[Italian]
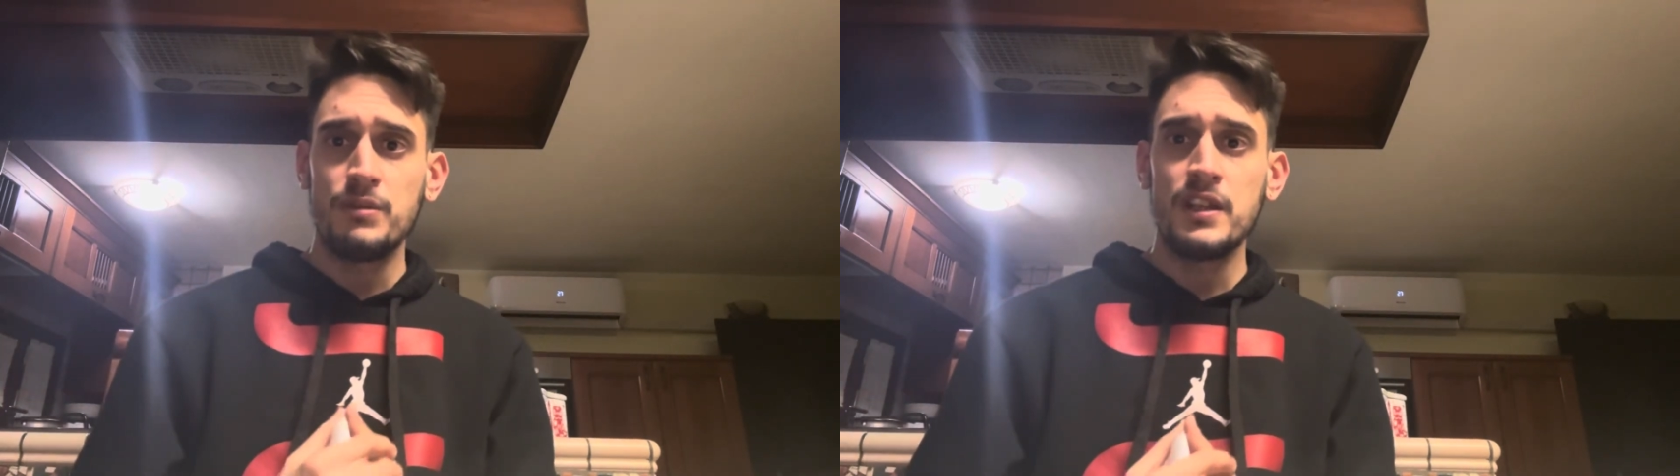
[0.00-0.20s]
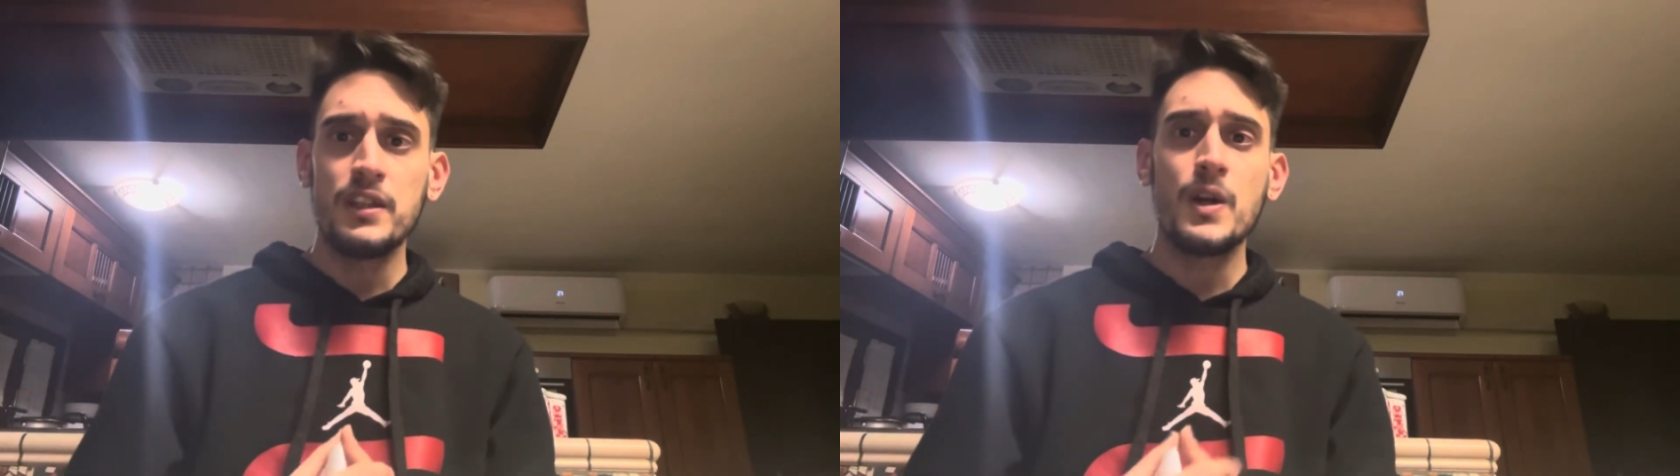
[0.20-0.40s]

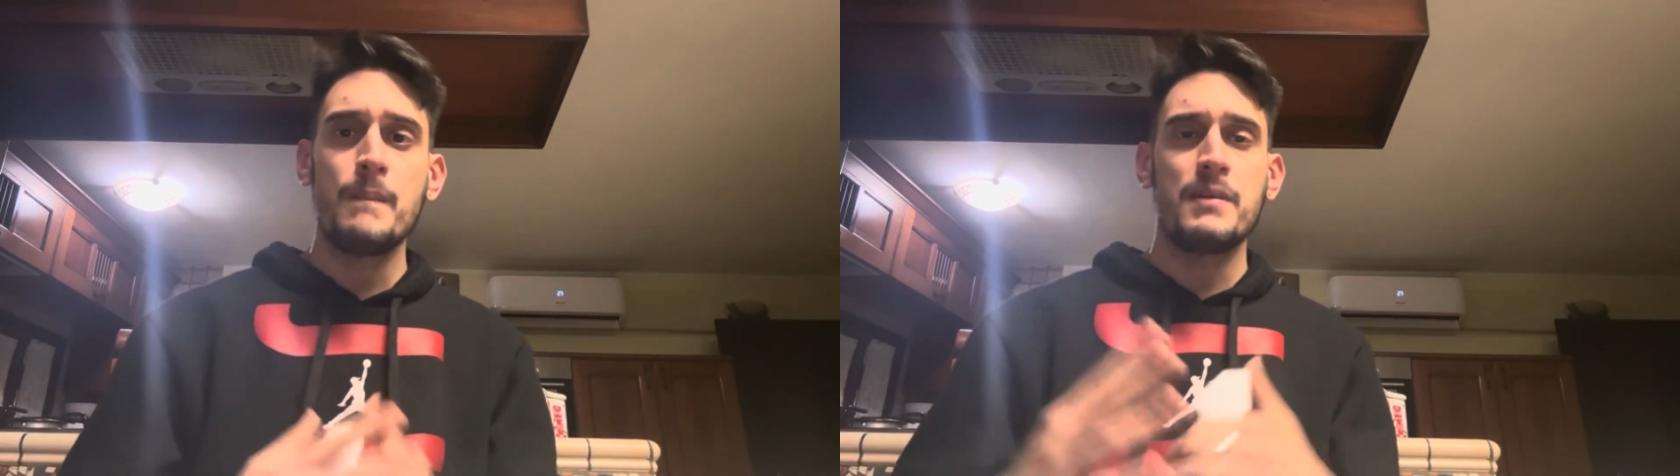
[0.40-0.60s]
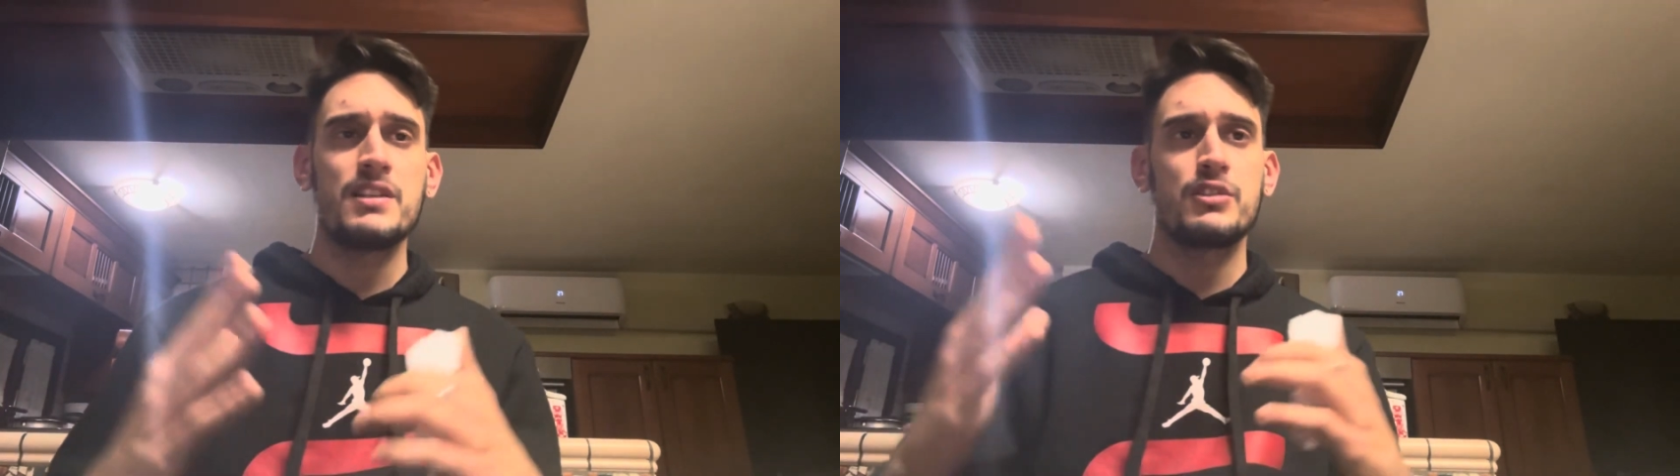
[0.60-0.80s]

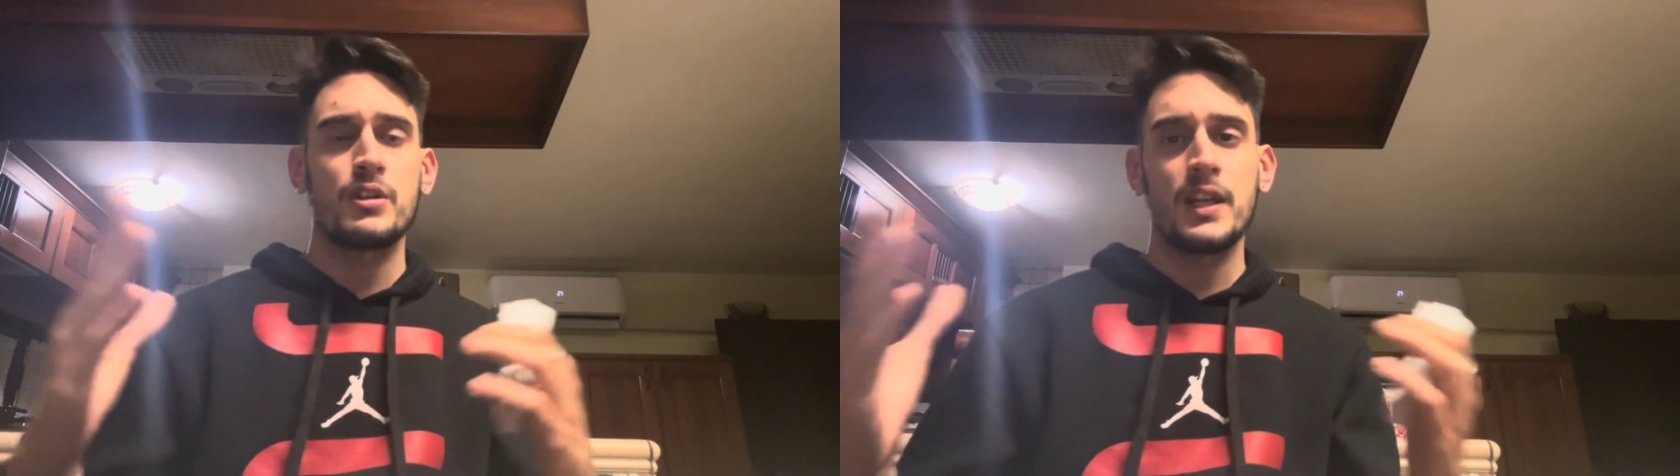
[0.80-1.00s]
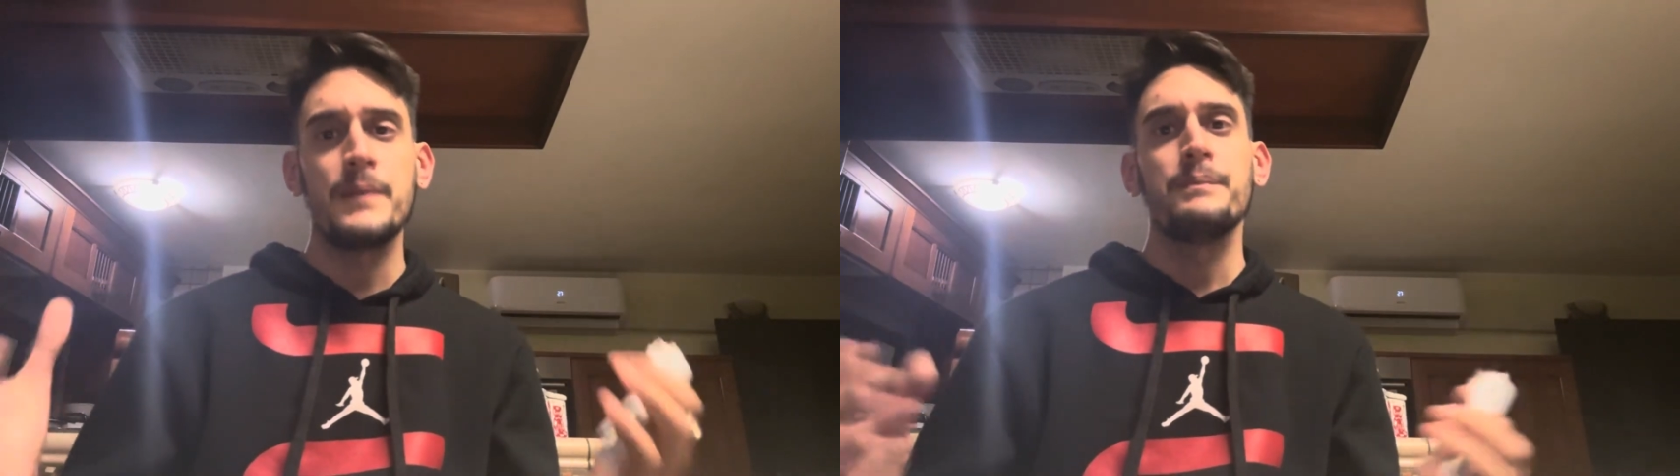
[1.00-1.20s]
video,
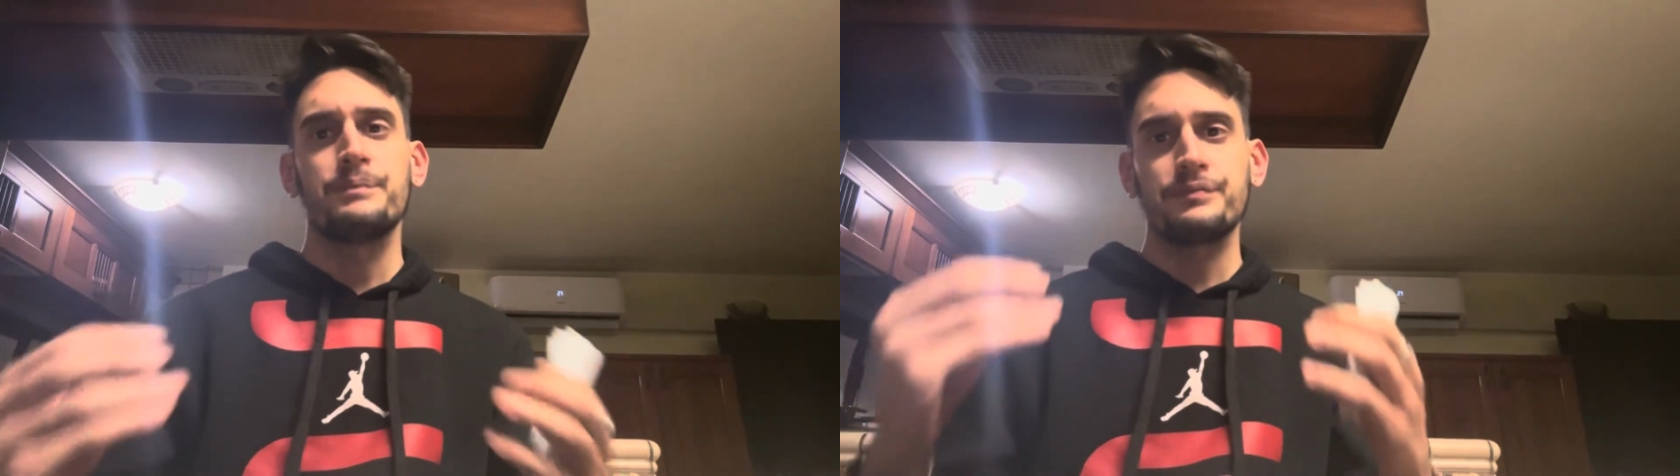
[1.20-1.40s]
penso che